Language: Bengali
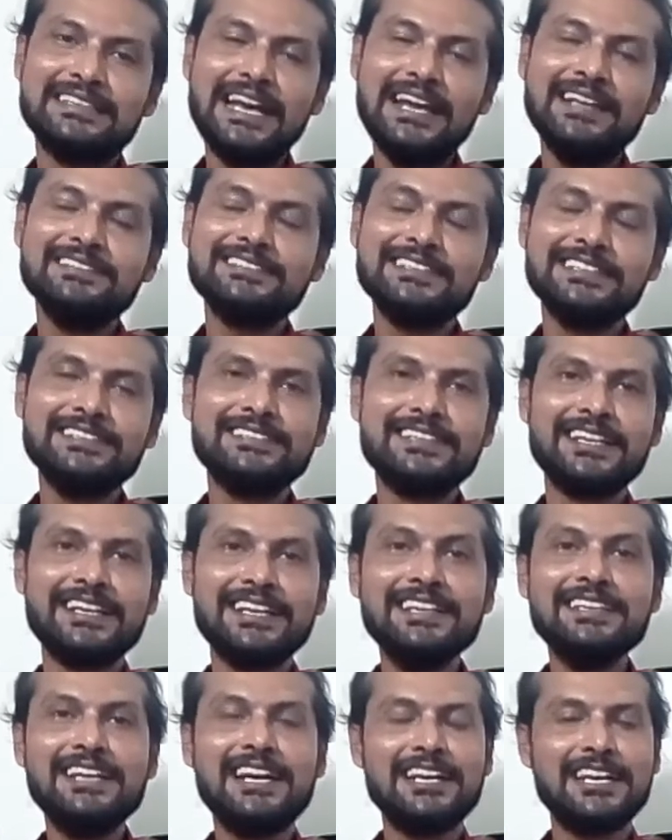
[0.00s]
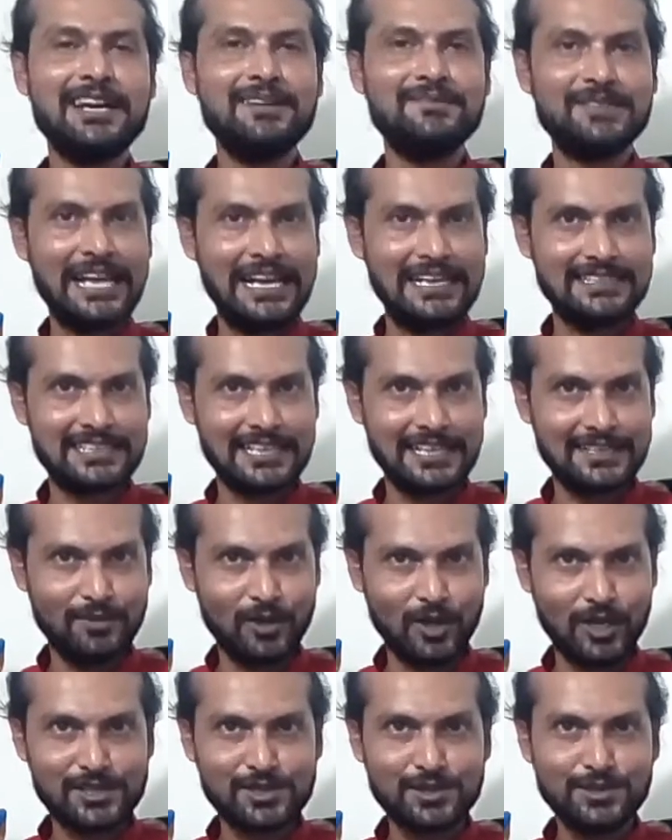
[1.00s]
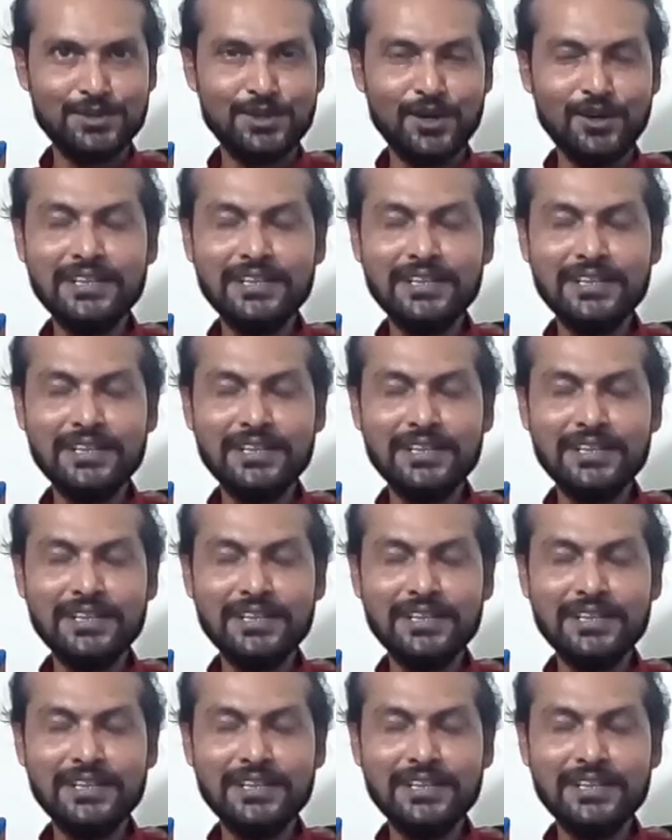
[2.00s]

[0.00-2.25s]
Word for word: ধ্যান সিং থেকে তার নাম ধ্যানচাঁদ বলা শুরু